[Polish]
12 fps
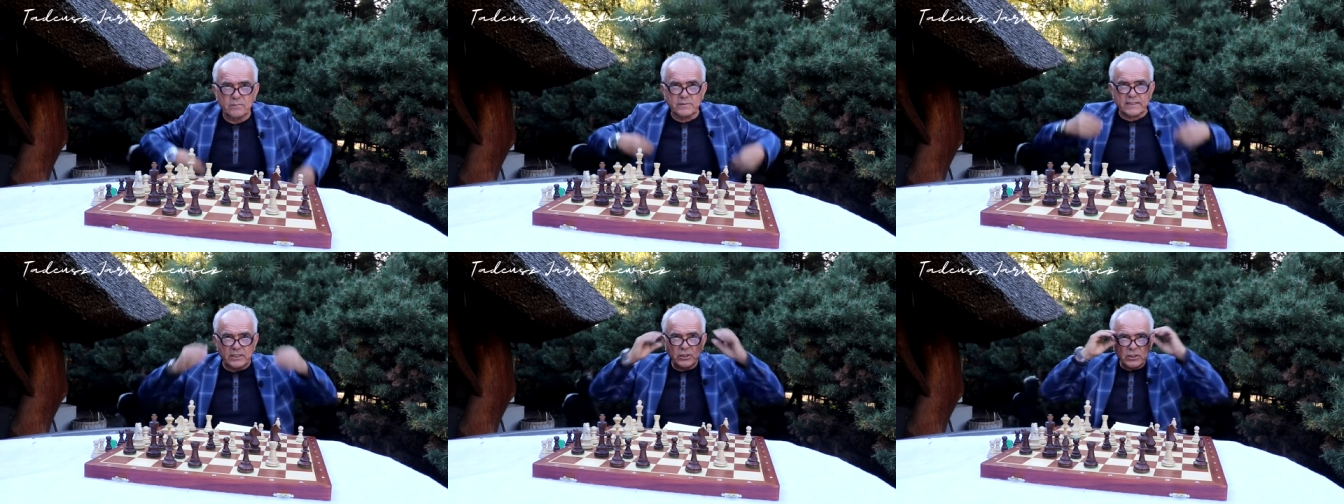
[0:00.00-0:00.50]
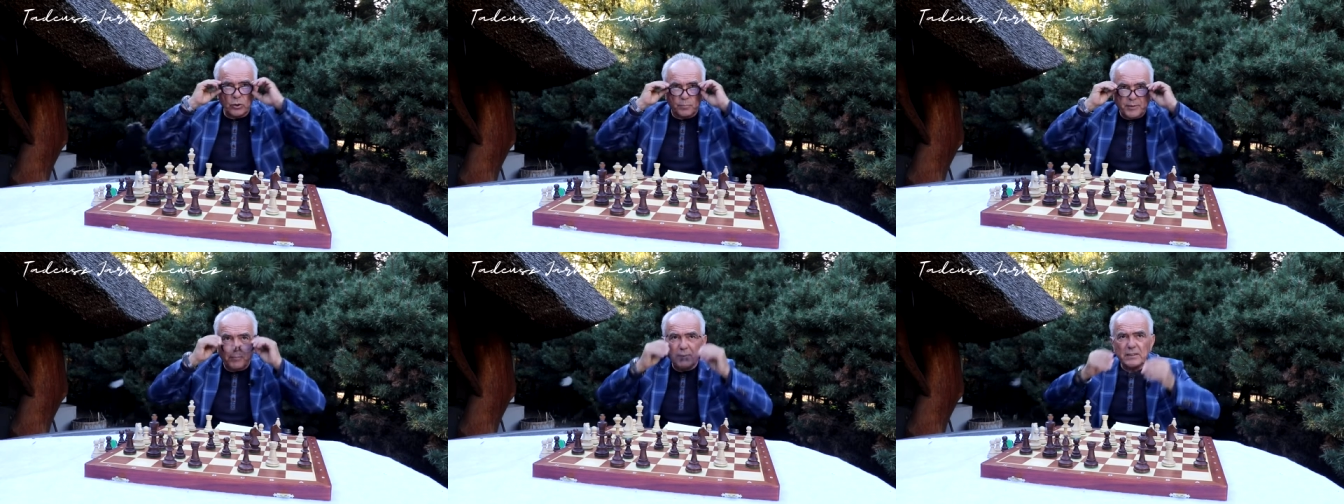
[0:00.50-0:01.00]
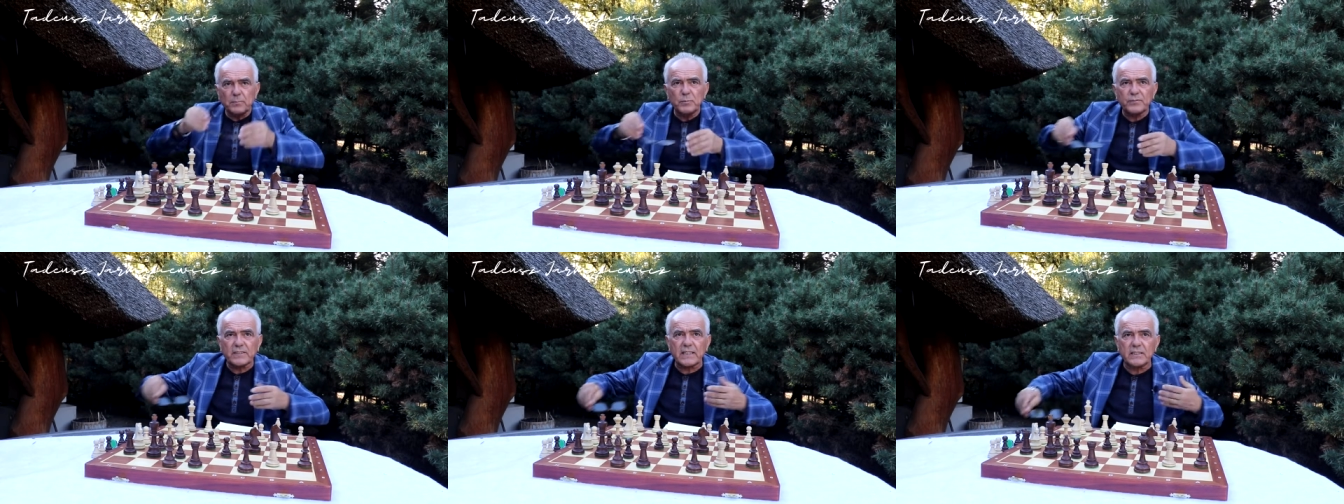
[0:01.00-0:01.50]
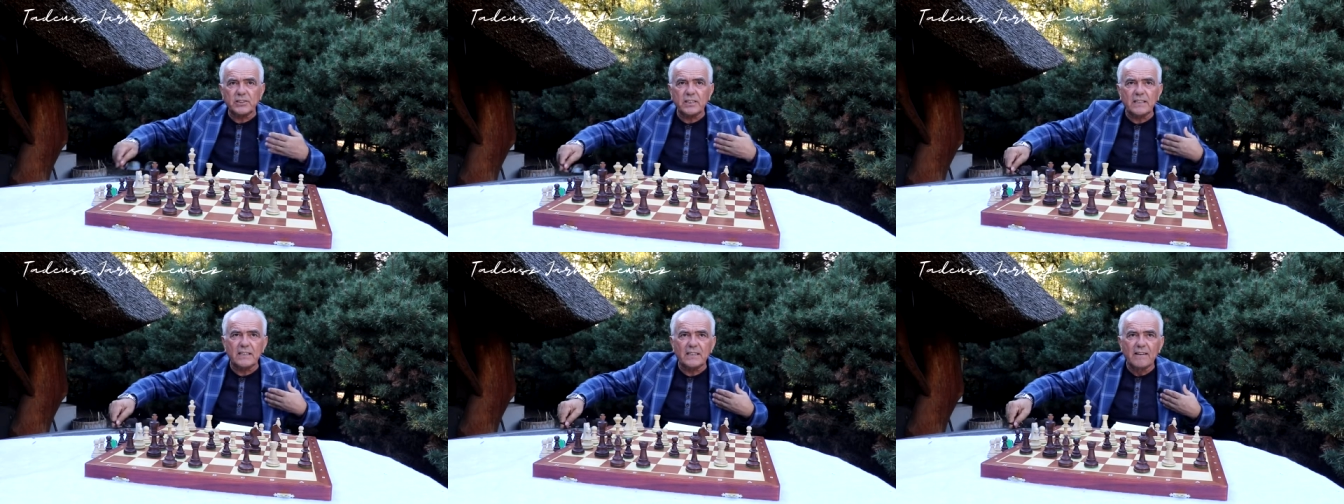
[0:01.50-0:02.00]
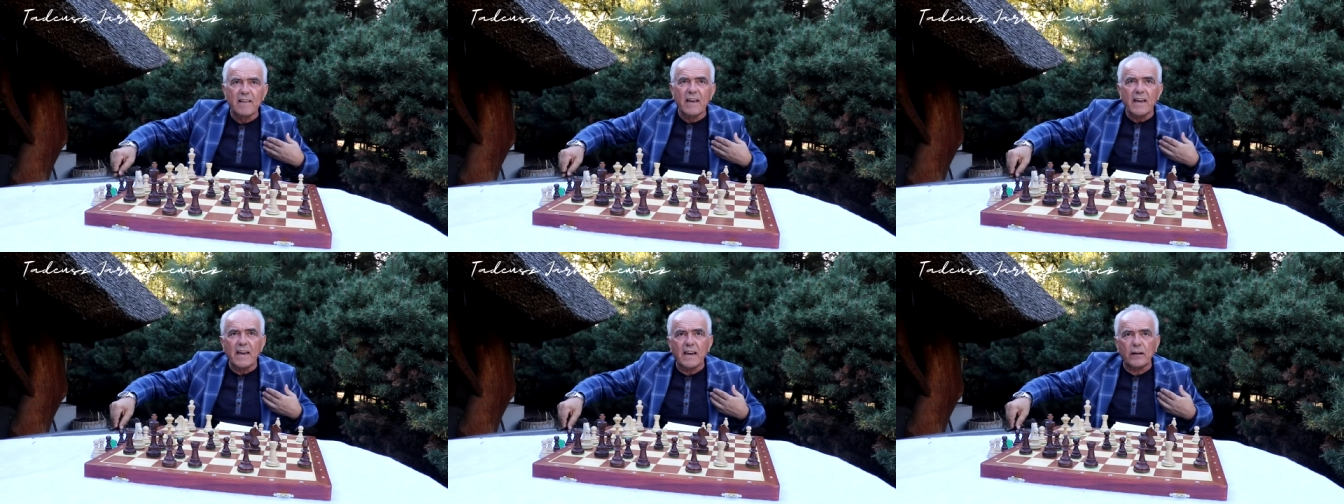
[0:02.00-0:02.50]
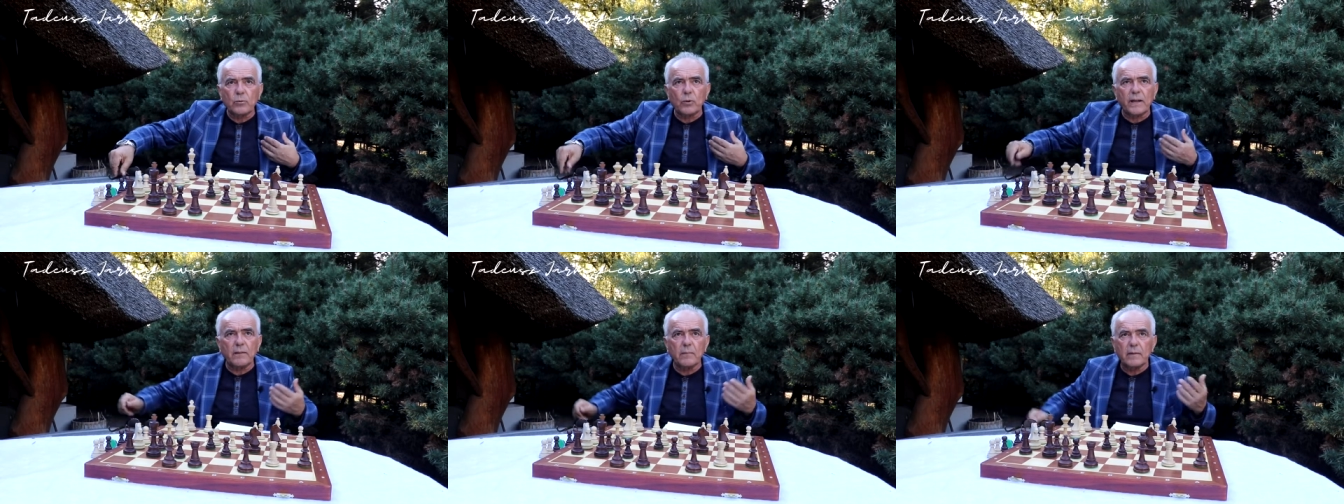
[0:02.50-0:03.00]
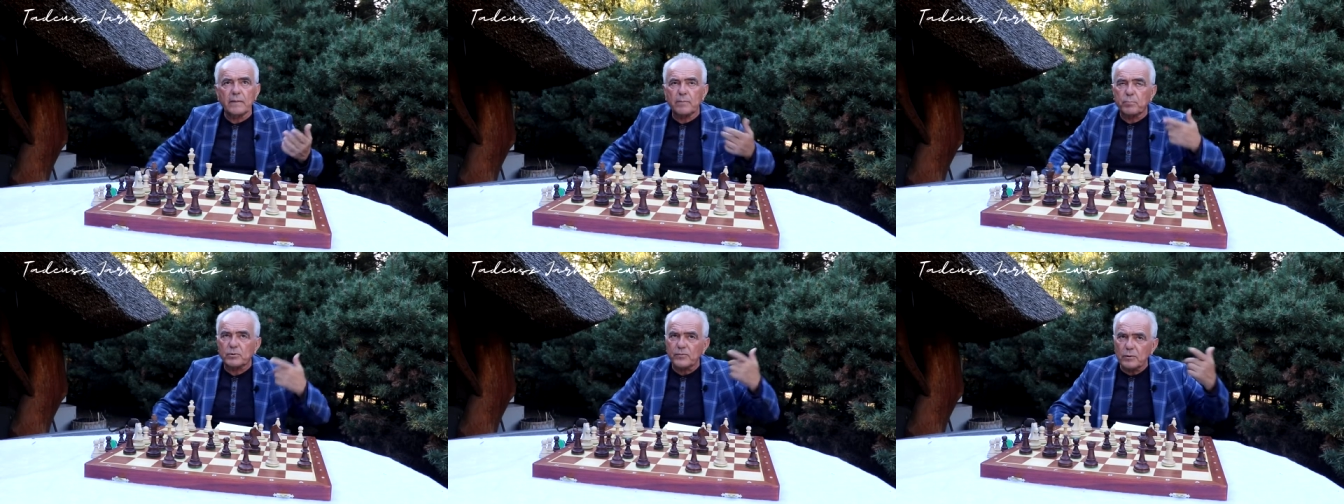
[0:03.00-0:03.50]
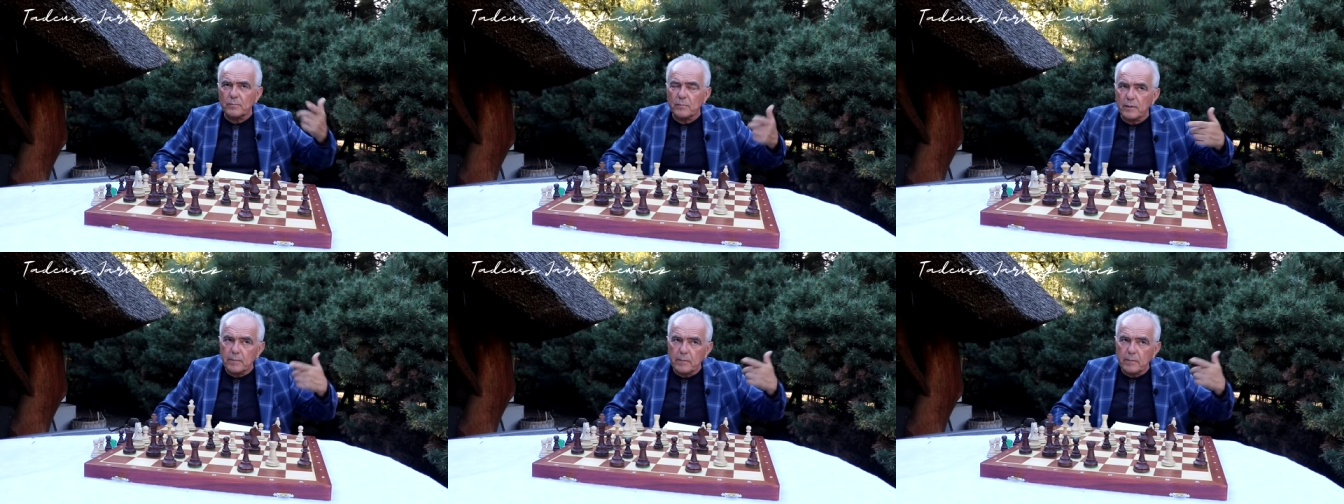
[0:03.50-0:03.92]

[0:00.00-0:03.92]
Wskaźniki optymizmu, wskaźniki, e, które pozwolą